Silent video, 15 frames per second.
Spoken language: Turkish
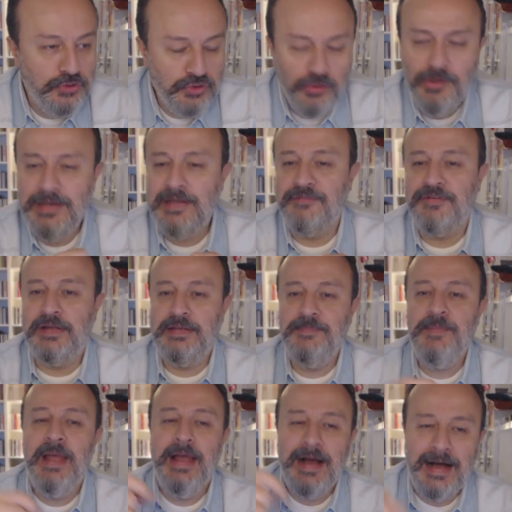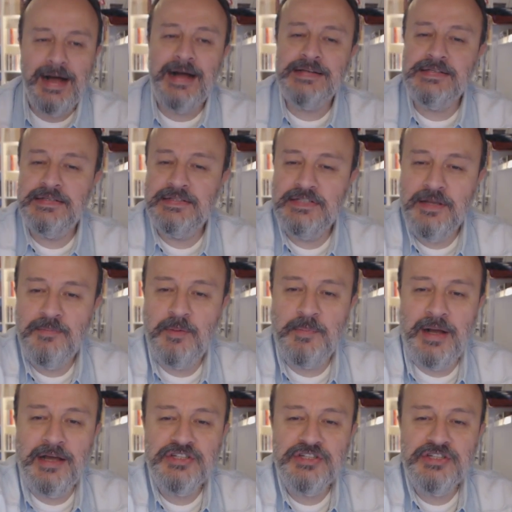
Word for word: Şöyle efendim, arz edeceğim ama